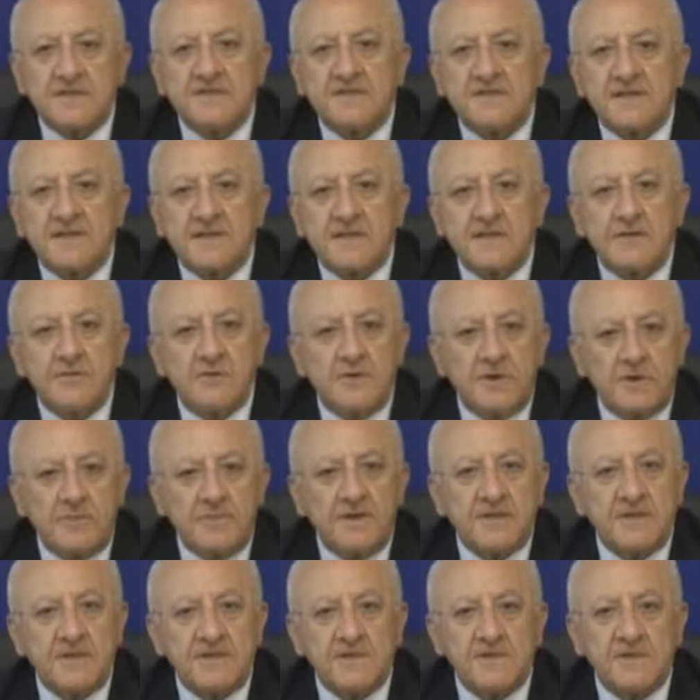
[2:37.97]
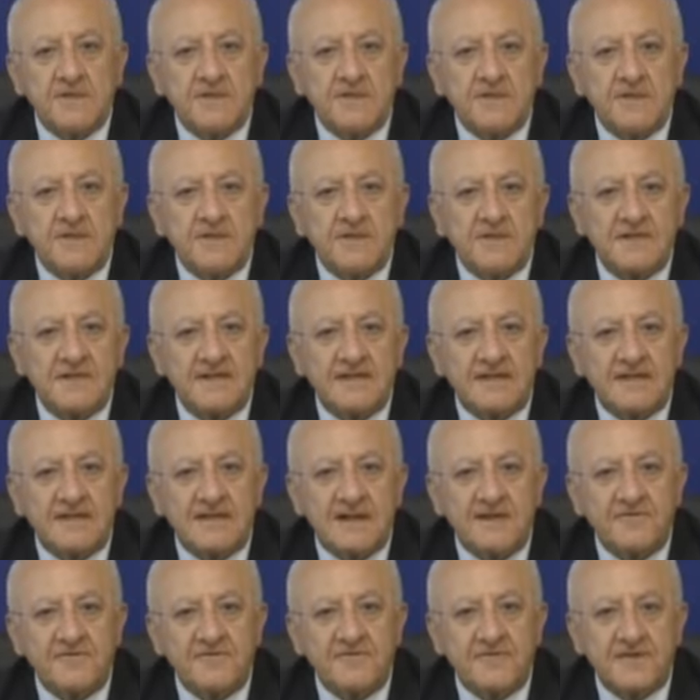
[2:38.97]
se l'Europa decide di
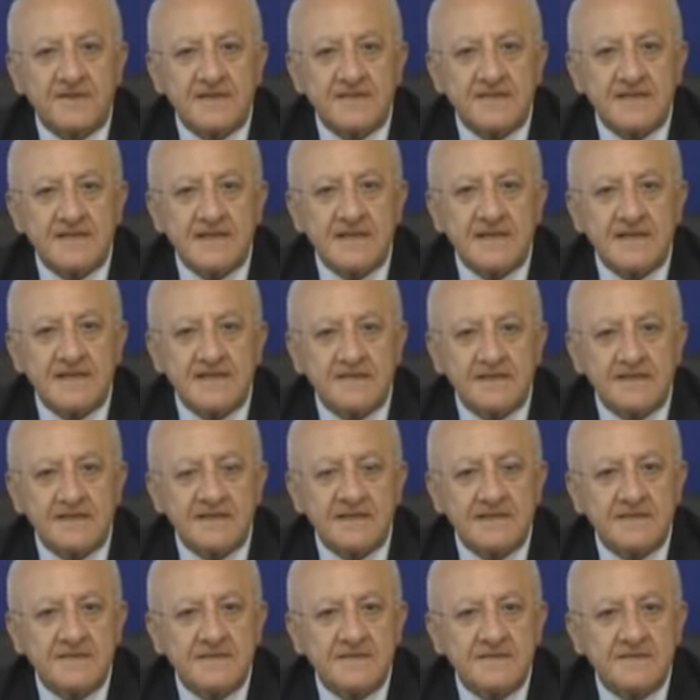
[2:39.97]
raffreddare